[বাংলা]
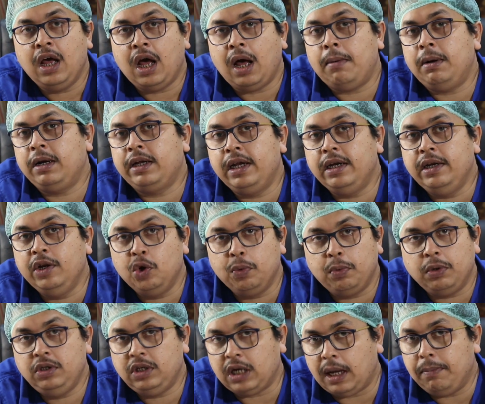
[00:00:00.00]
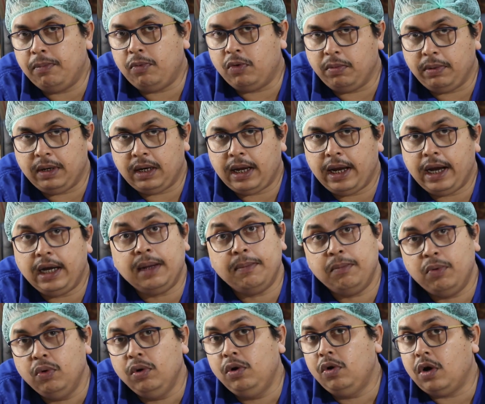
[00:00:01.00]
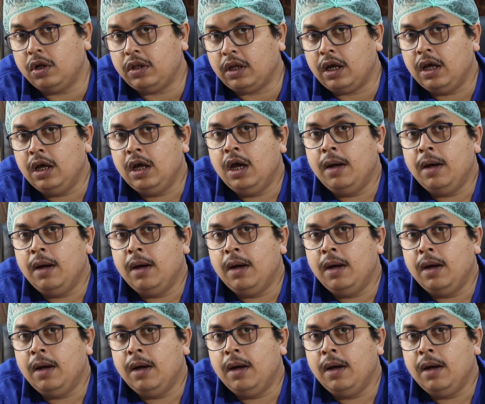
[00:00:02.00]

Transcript: আমার কিডনির উপর চাপ পড়বে না এটা ভুল কথা